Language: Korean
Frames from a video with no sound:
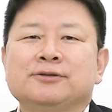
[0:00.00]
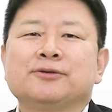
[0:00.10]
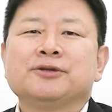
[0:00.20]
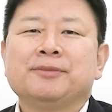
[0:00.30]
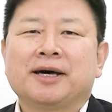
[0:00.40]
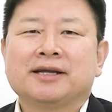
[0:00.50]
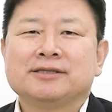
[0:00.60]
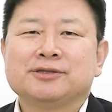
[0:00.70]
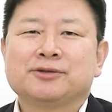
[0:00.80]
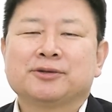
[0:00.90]
돈이
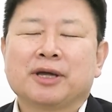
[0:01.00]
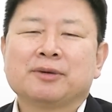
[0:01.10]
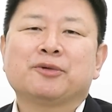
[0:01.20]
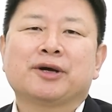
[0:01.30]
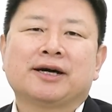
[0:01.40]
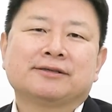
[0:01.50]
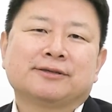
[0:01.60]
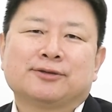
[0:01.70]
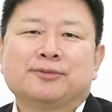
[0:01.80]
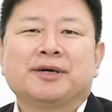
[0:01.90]
많아질수록 행복의
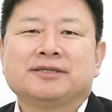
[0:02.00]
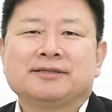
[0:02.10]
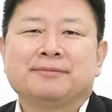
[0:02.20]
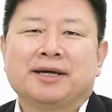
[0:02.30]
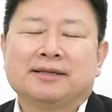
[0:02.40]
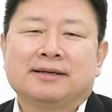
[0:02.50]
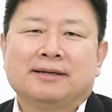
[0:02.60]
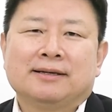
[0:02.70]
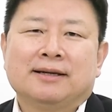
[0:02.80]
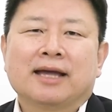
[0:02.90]
가능성은 높아지지만
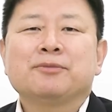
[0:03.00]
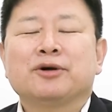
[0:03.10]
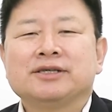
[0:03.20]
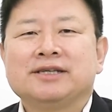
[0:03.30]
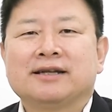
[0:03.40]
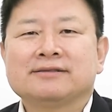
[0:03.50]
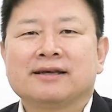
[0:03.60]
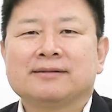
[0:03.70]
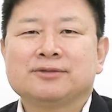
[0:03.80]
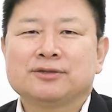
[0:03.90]
행복하지 않은
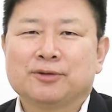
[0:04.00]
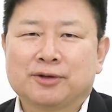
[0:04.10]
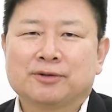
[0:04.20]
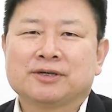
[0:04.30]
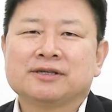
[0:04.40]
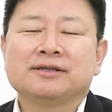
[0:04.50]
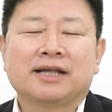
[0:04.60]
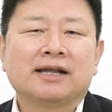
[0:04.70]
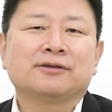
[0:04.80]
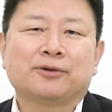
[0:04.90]
사람들도 있고 그런
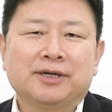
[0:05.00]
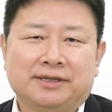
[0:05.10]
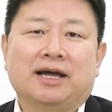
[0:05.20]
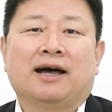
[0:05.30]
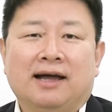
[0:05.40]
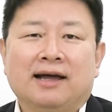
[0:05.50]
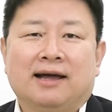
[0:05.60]
나라도 있다.